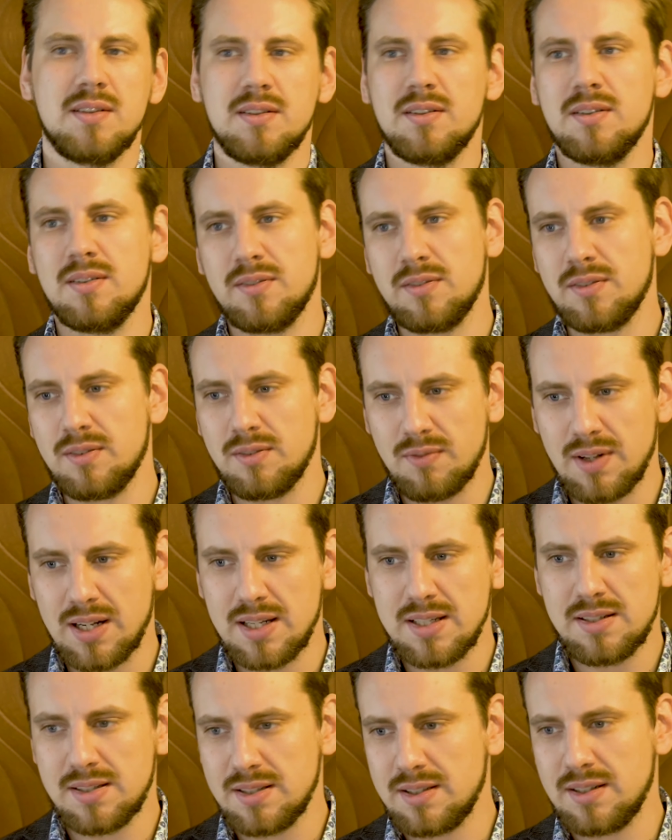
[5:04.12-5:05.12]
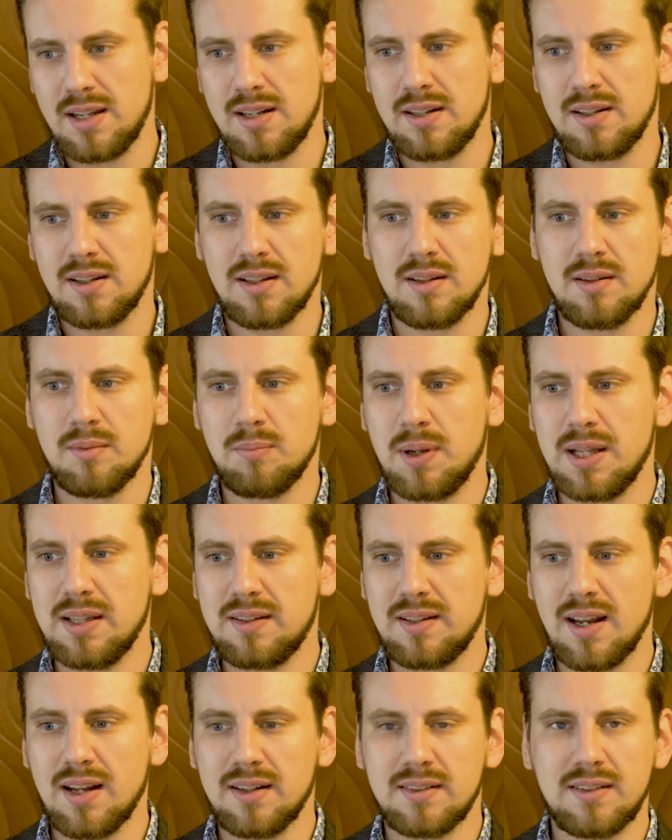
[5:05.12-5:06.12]
äh, wenn ich einen
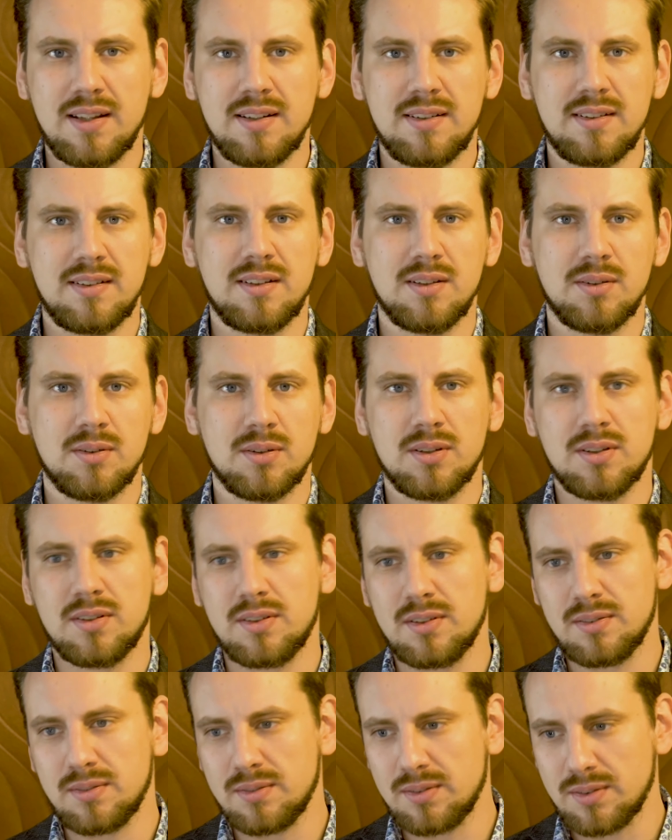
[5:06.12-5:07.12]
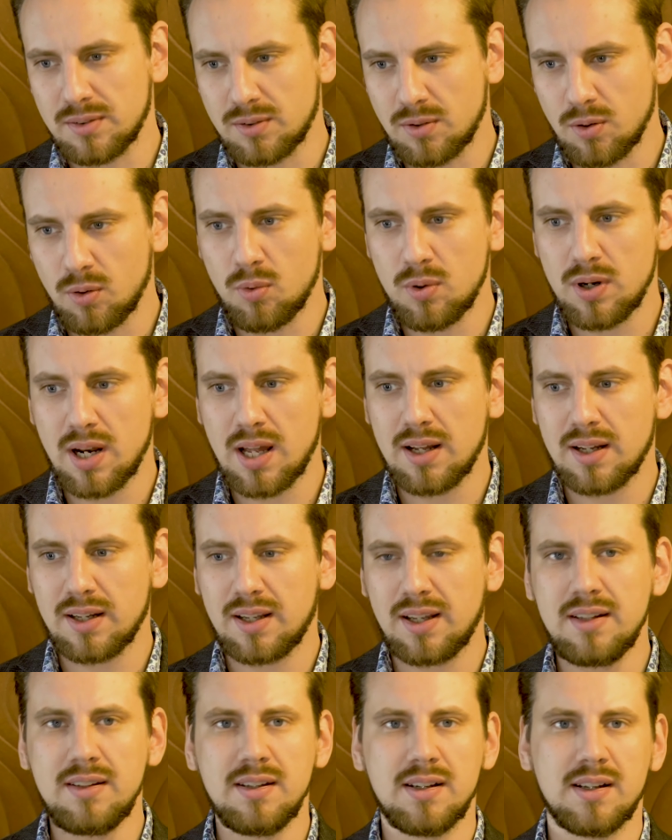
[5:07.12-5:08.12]
PCR-Test und
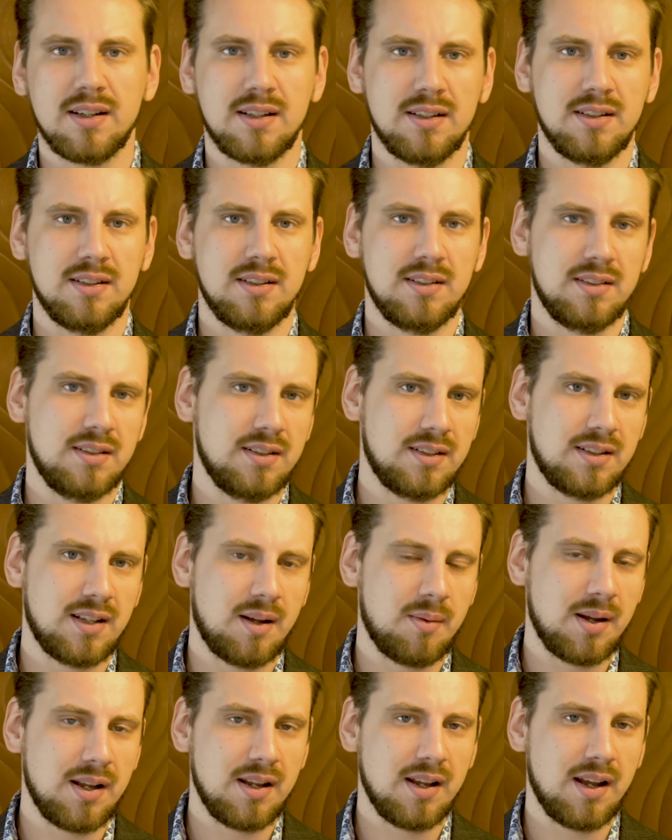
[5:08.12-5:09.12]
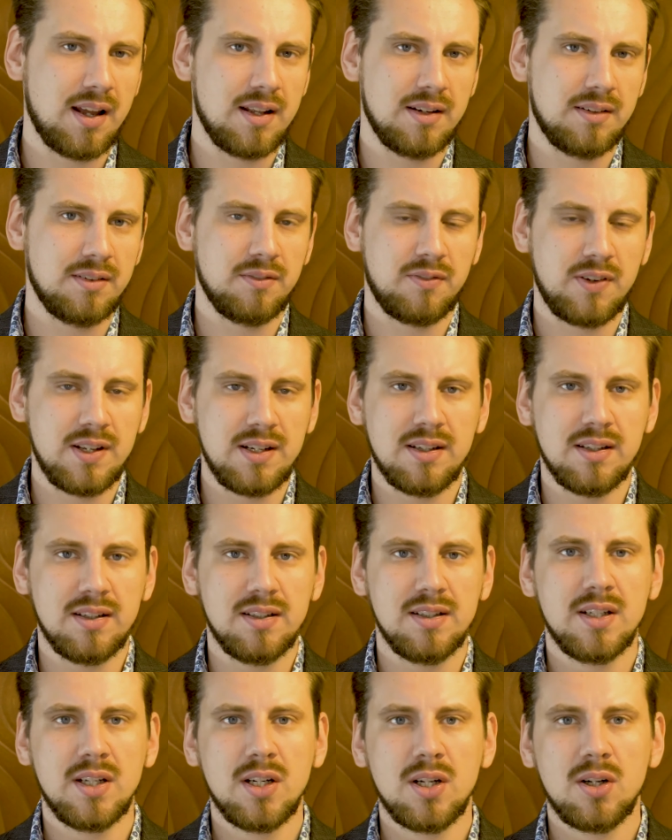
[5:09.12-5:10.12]
Corona-Kritiker dabei halt
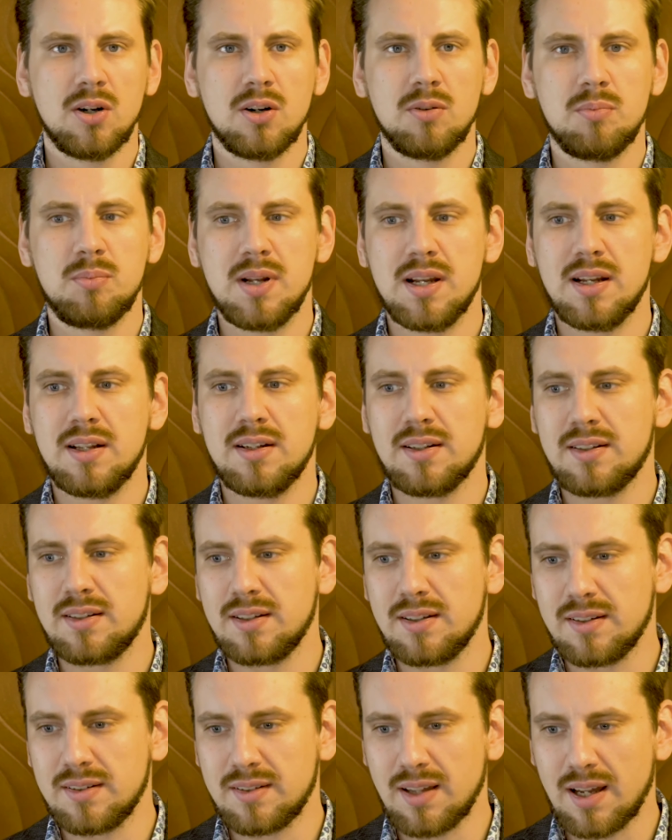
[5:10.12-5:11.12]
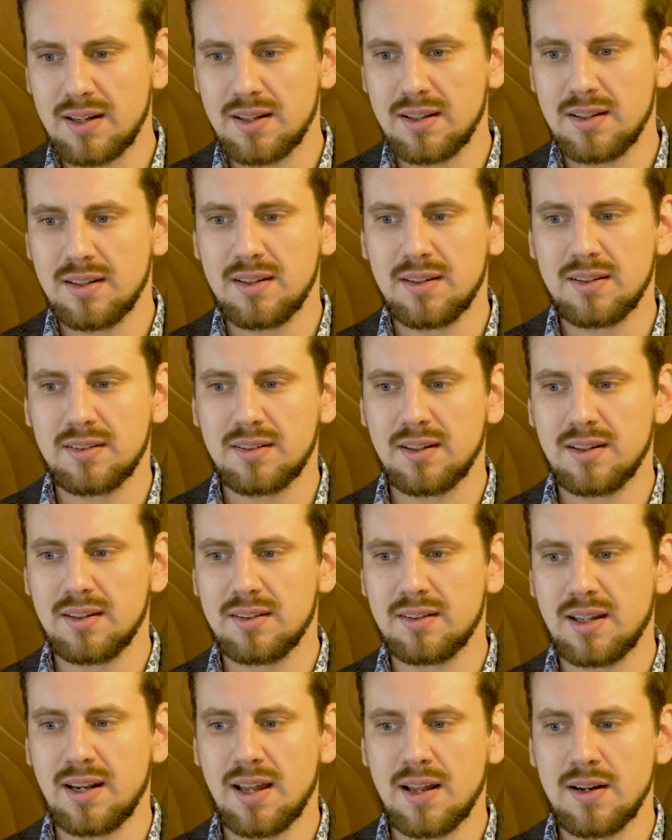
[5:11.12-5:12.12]
finde und mir das seine,
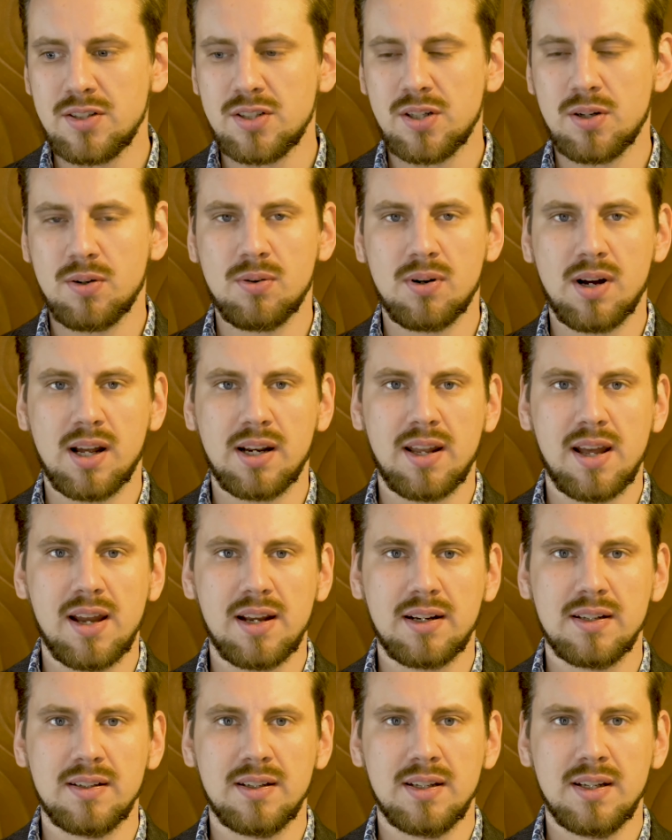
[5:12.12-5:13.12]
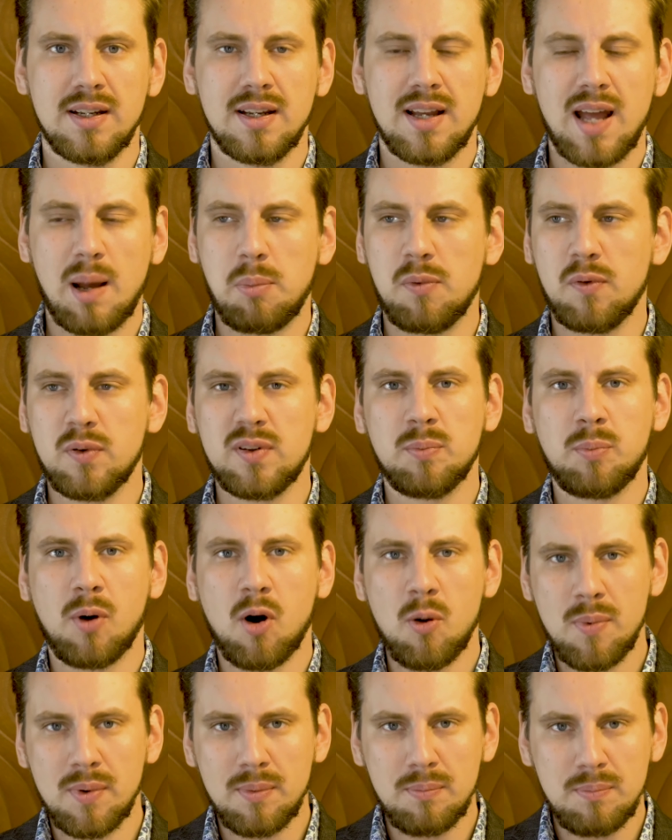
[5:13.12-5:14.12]
seine Anschauung aneigne. Aber wozu
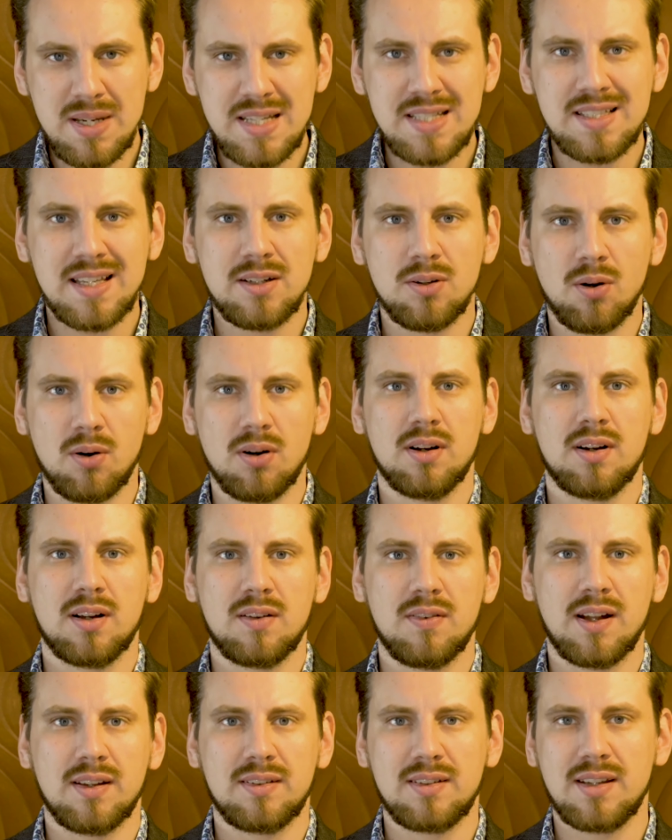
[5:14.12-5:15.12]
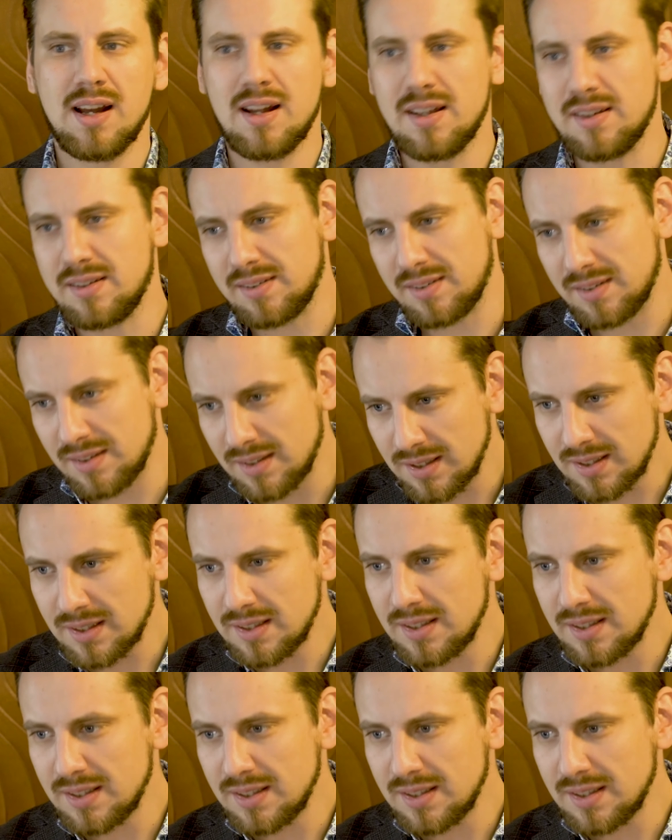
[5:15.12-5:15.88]
braucht man mich denn noch quasi als,